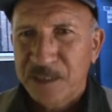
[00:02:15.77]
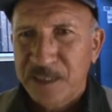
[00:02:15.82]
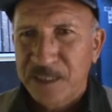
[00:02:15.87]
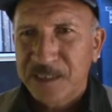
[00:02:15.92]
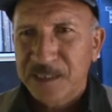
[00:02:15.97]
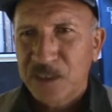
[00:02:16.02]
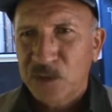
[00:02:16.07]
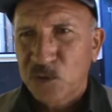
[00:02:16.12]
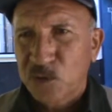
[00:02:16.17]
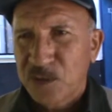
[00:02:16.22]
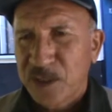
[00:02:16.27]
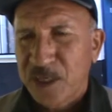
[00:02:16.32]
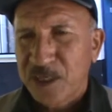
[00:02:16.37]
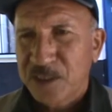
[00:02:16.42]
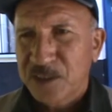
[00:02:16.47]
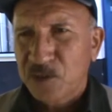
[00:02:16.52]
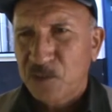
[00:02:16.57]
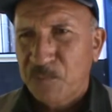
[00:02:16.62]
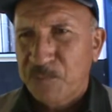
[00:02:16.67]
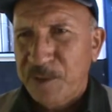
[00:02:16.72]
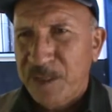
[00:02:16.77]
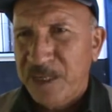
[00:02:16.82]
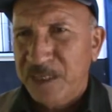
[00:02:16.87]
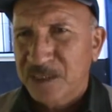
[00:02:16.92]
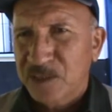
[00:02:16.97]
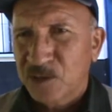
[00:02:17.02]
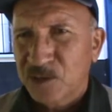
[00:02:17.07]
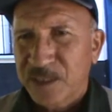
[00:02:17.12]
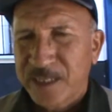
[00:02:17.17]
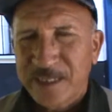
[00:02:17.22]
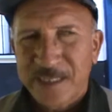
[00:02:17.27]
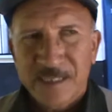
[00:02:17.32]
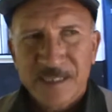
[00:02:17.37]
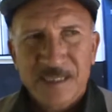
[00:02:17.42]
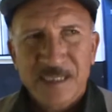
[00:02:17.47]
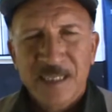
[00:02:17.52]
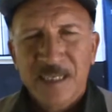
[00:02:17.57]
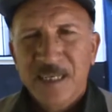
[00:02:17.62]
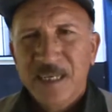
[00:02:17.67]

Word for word: dígase toneles o pilas o tanques,